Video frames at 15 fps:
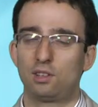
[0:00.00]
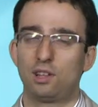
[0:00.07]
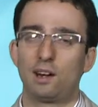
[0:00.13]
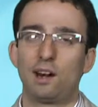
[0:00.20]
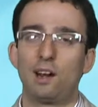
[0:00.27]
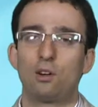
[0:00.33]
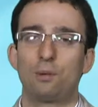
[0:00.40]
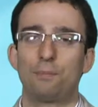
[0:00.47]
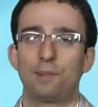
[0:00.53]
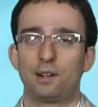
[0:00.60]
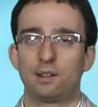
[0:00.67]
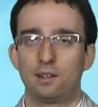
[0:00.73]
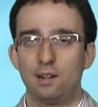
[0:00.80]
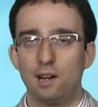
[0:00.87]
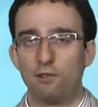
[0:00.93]
terrà
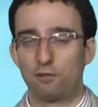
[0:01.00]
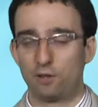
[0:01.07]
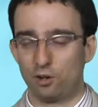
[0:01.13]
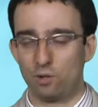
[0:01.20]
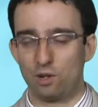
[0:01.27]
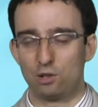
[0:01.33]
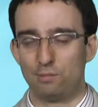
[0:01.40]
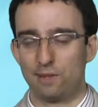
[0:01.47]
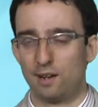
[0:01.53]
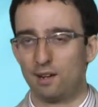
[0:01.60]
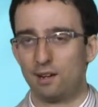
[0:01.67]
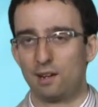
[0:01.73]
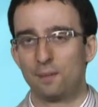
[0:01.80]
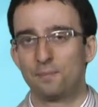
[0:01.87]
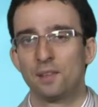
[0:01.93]
compagnia fino a
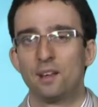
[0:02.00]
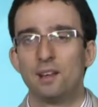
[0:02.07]
domenica.